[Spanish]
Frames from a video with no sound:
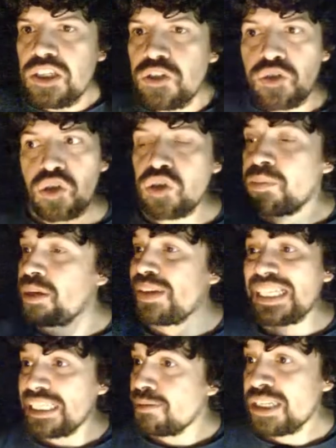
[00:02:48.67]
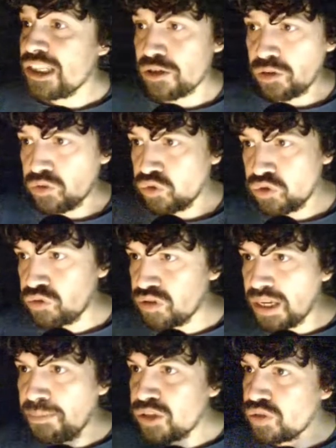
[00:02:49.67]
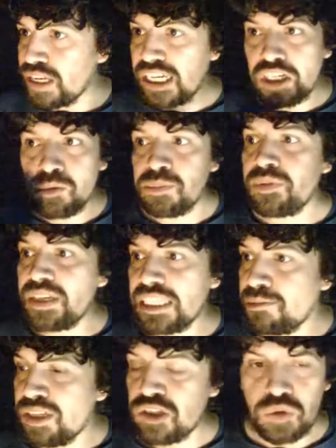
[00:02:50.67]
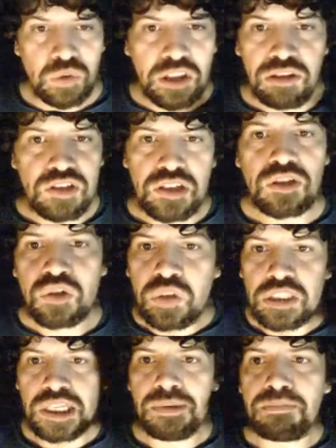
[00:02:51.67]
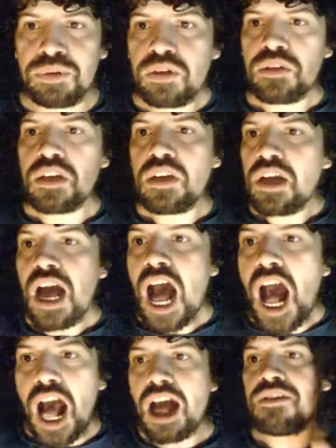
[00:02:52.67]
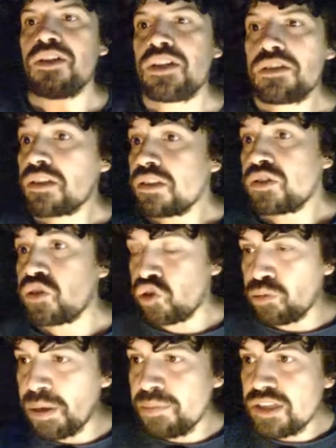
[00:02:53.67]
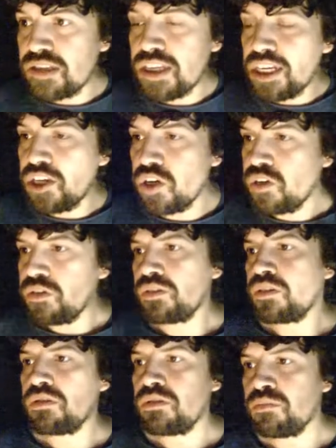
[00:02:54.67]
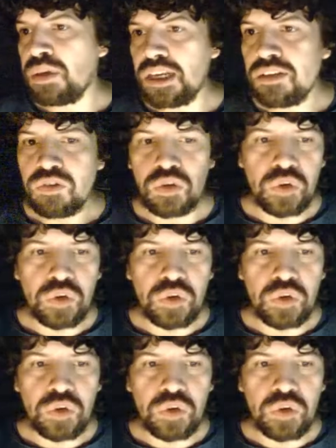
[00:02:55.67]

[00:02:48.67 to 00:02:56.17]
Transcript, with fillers: Y yo no me victimizo, yo soy una persona que no me victimizo, no ando diciendo todo el tiempo, a... Ah, Tómeme en serio, ¿bien?